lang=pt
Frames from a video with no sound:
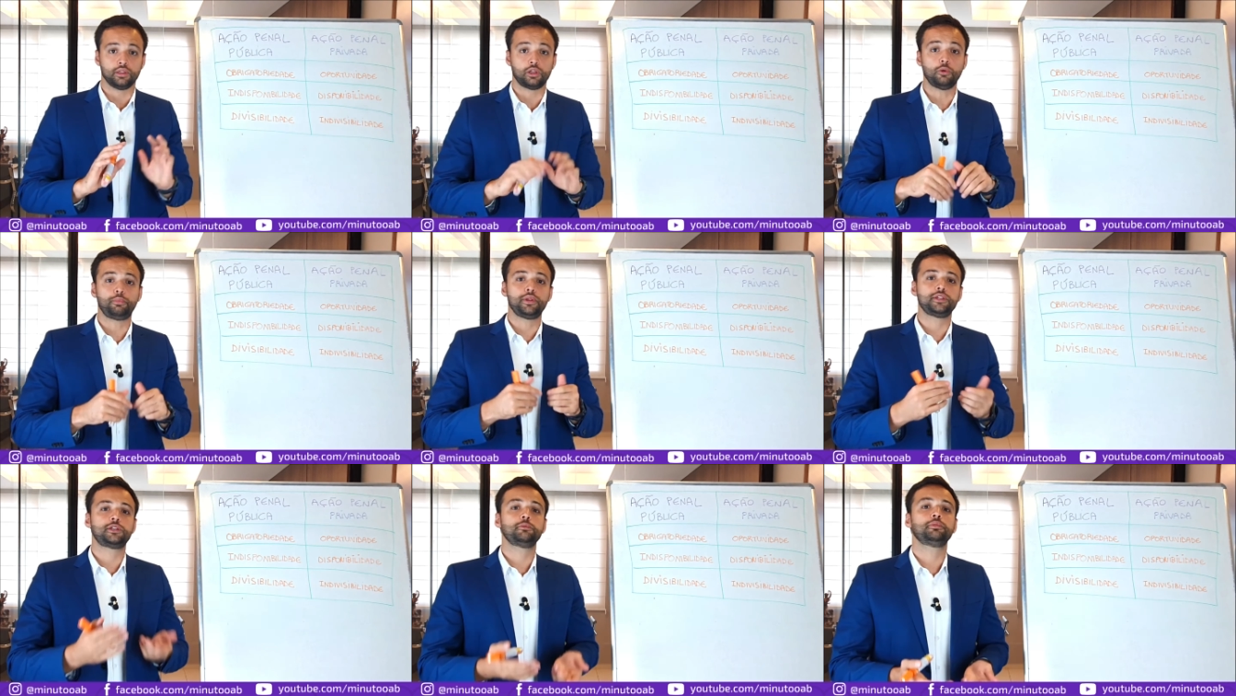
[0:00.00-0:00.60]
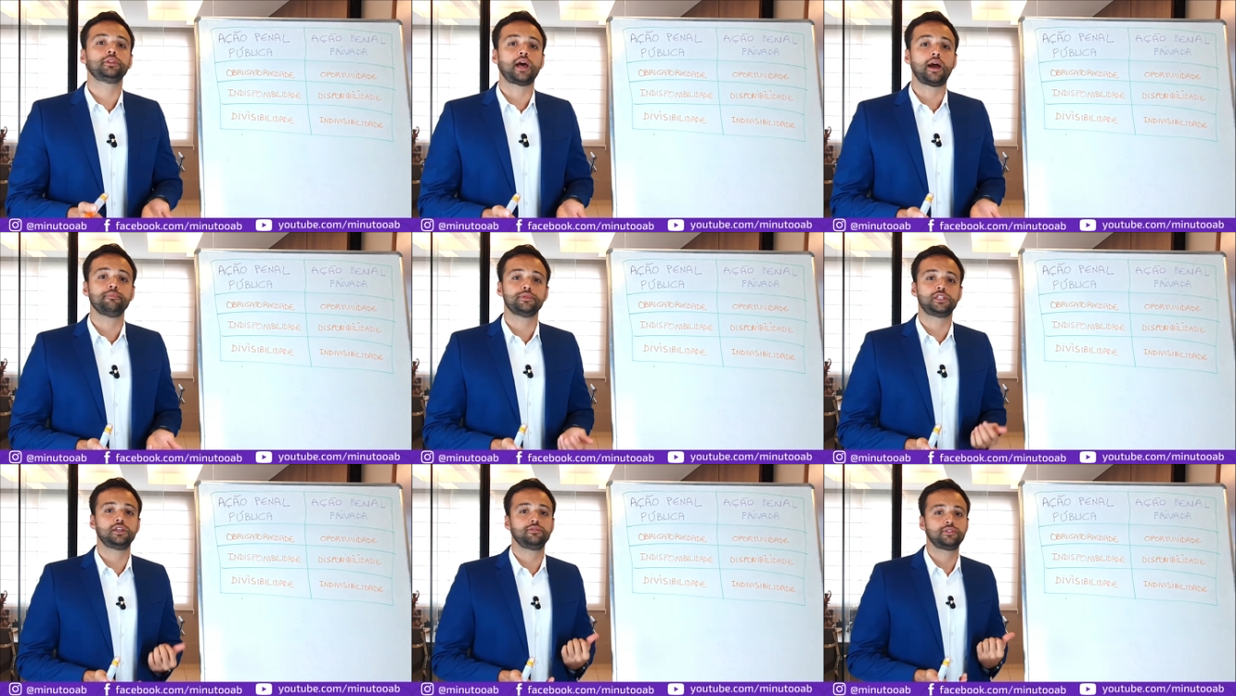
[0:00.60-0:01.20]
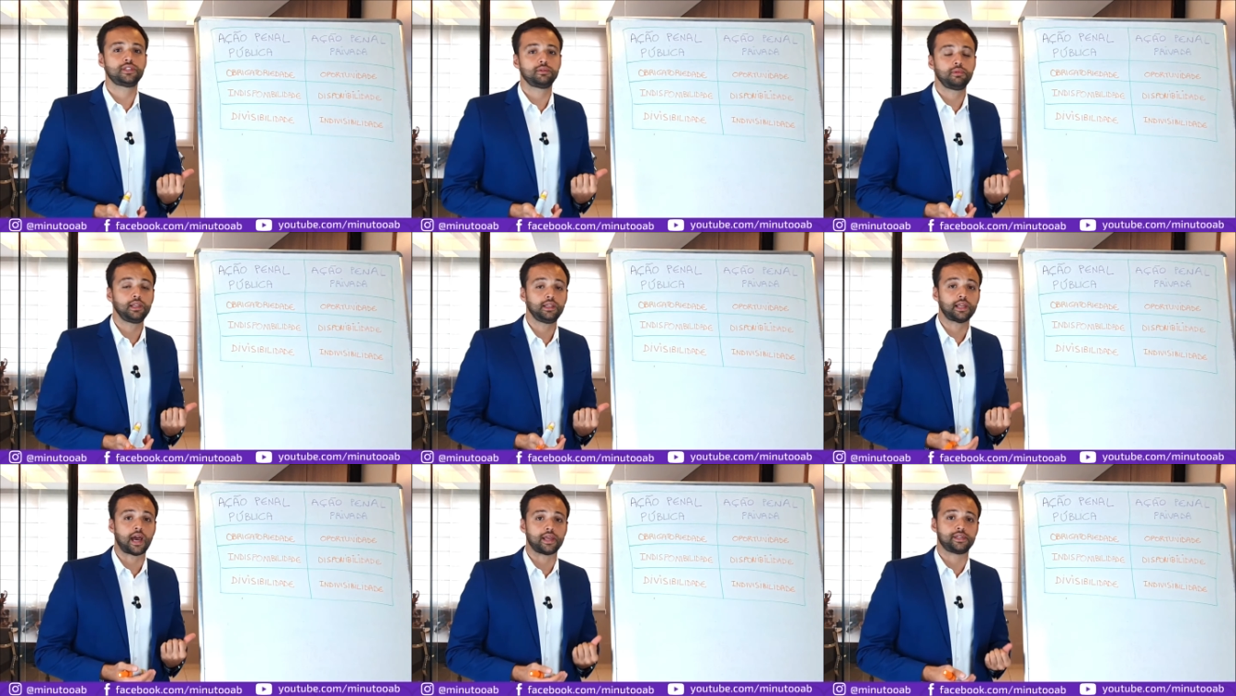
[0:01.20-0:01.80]
Então, o princípio da
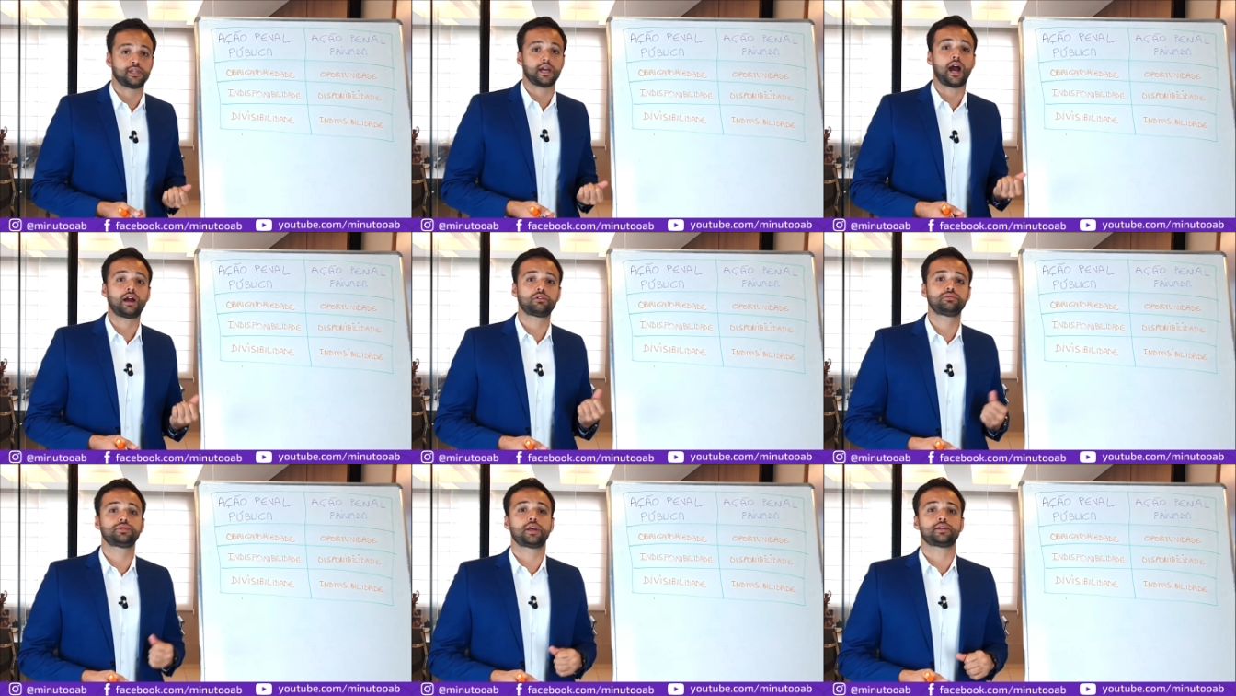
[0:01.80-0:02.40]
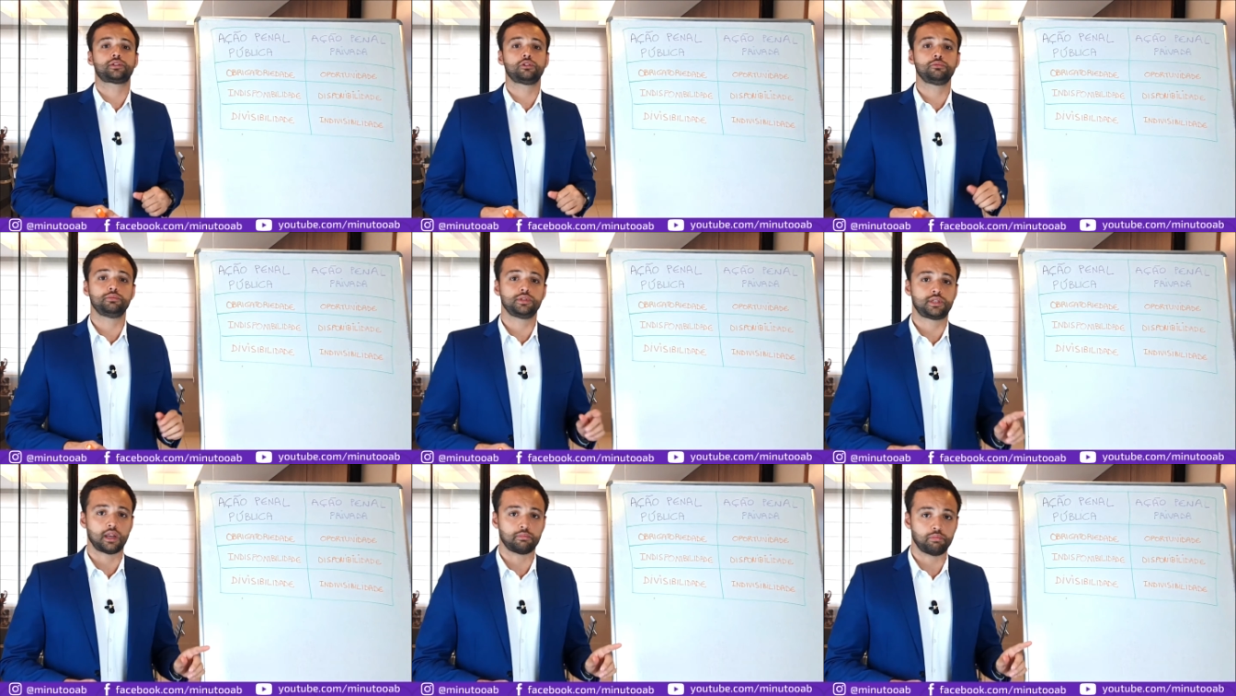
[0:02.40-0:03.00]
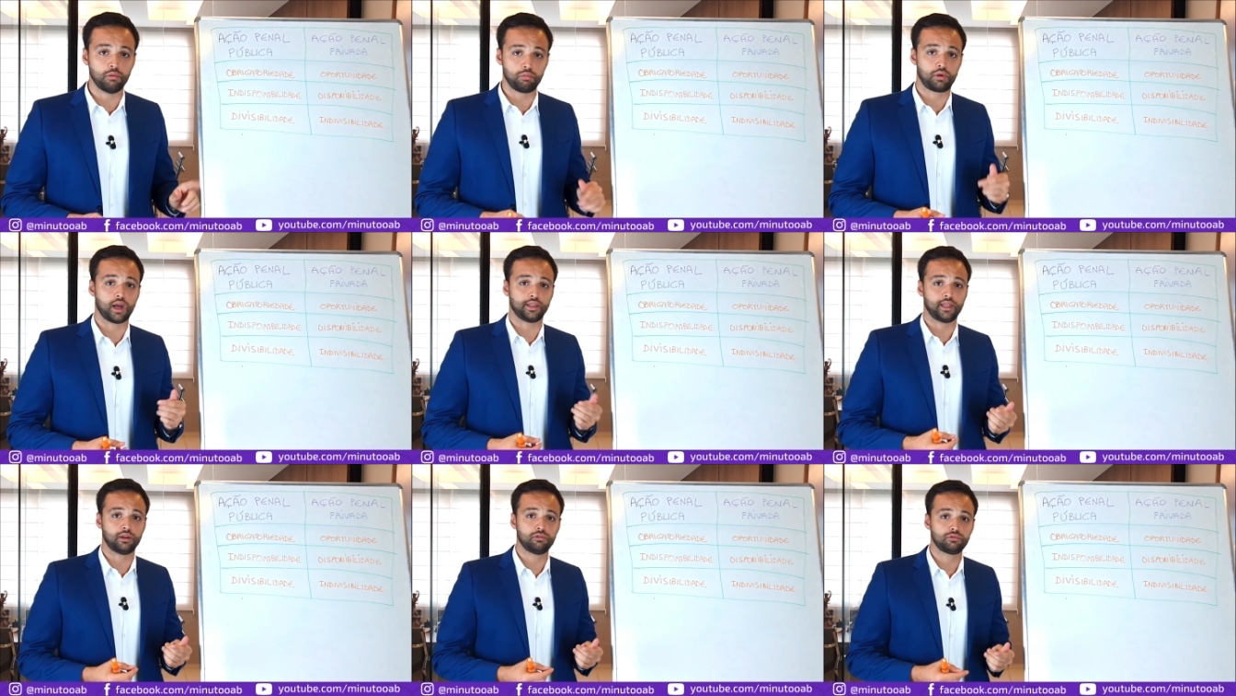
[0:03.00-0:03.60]
divisibilidade. A acusação do Ministério Público,
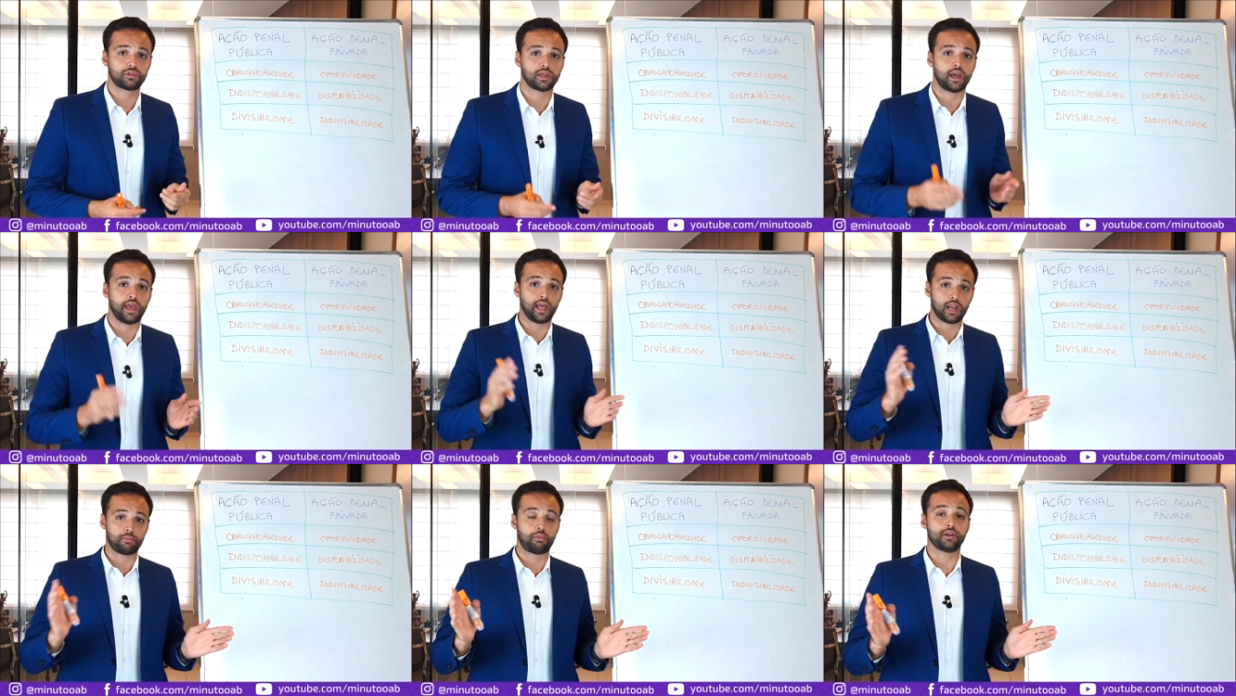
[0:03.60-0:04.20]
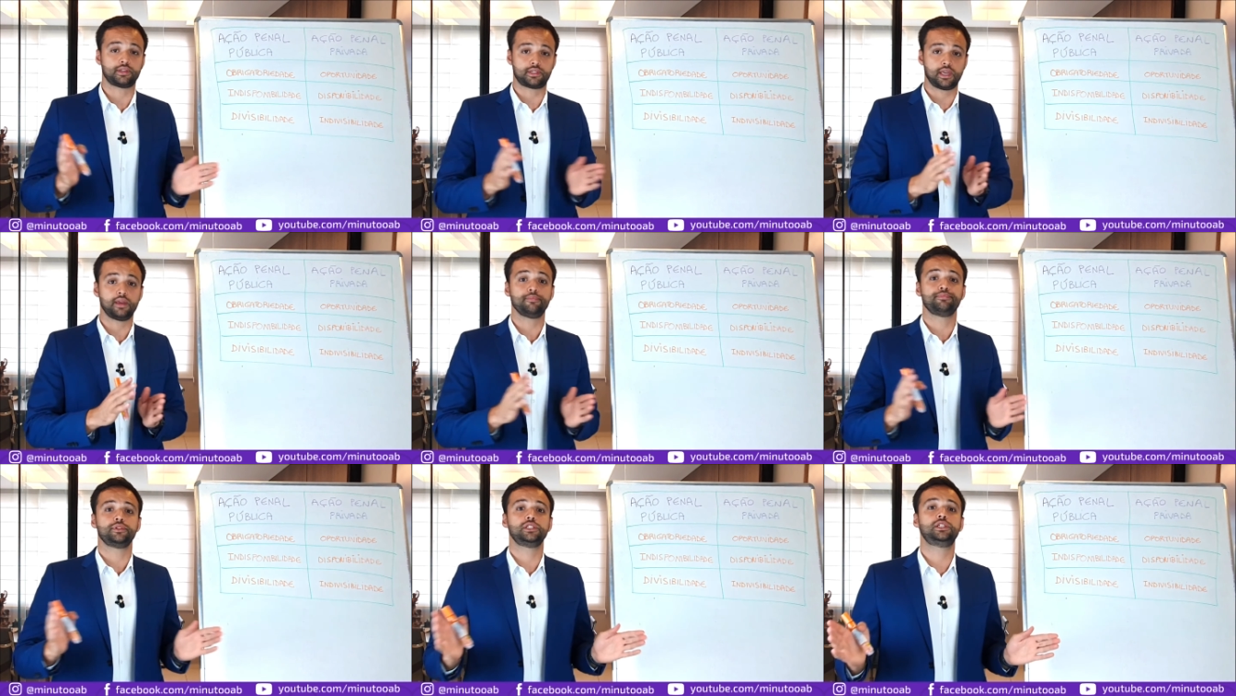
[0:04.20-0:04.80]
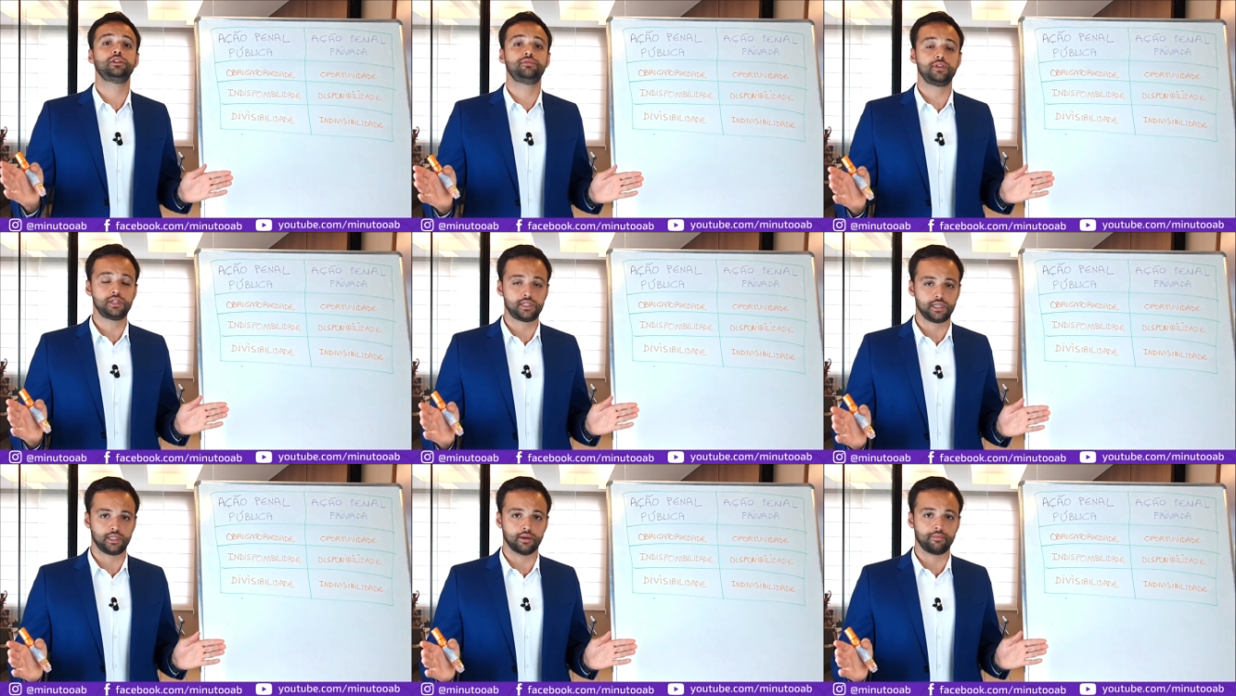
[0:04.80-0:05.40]
a denúncia, ela pode ser
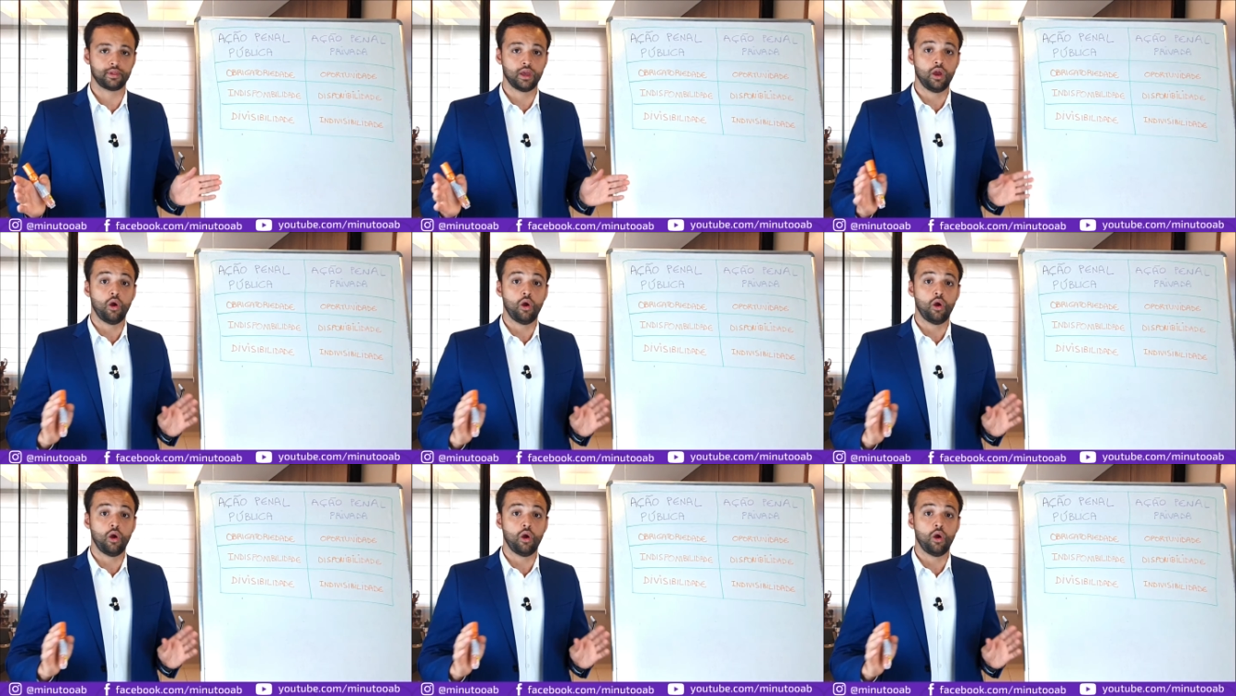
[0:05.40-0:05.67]
dividida.